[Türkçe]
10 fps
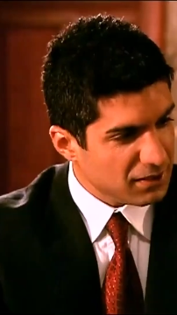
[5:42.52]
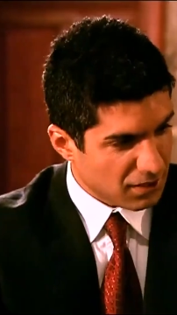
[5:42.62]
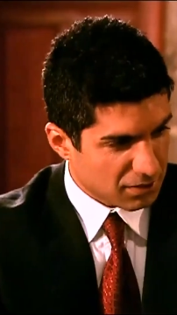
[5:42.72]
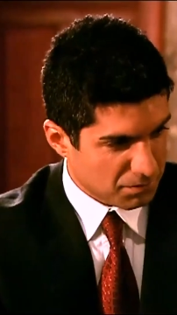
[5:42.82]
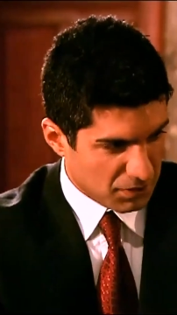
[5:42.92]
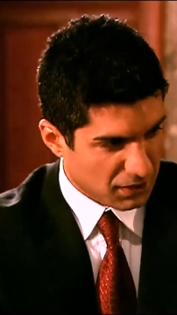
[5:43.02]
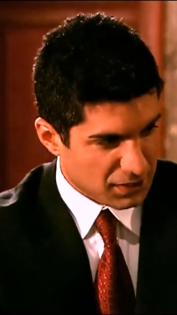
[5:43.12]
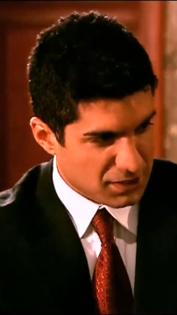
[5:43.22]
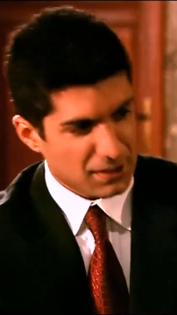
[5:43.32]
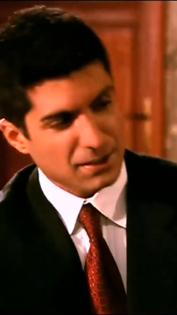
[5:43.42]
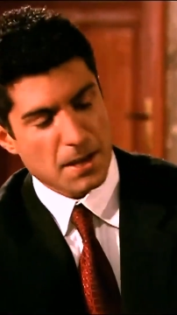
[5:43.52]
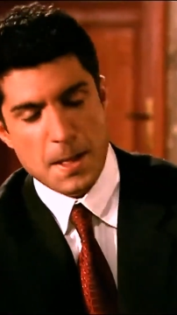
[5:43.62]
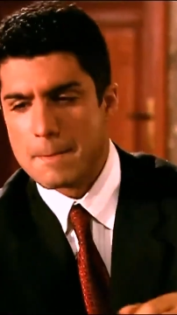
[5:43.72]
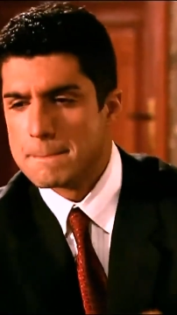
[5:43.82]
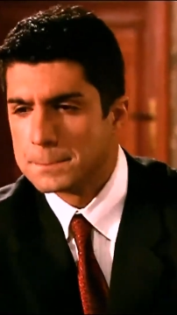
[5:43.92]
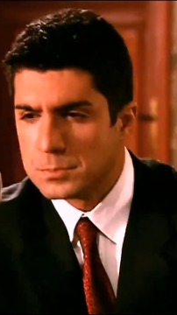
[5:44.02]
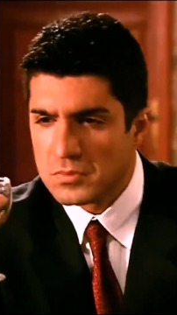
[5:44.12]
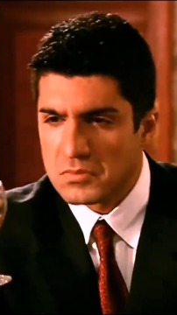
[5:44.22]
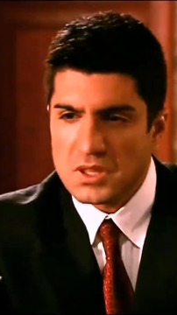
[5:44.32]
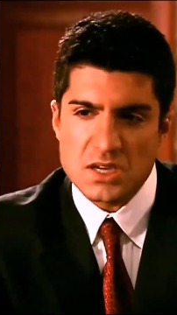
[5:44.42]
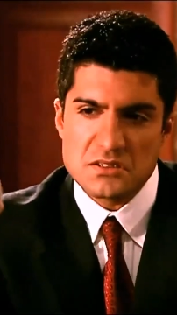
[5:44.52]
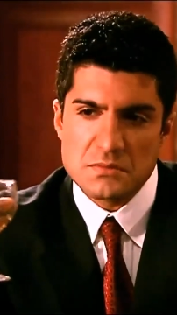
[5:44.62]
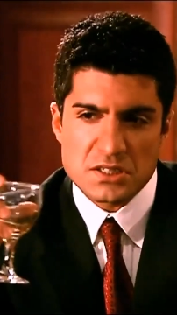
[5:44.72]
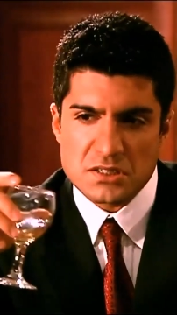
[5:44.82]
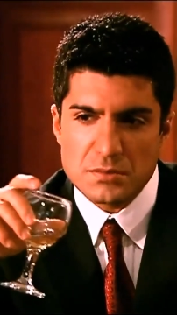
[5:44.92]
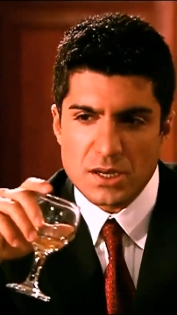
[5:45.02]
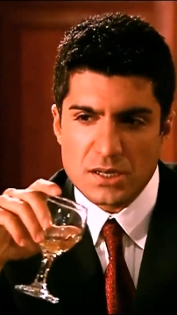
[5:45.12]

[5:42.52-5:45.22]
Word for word: gelir diye aklımdan geçiyordu. Gerçi başka bir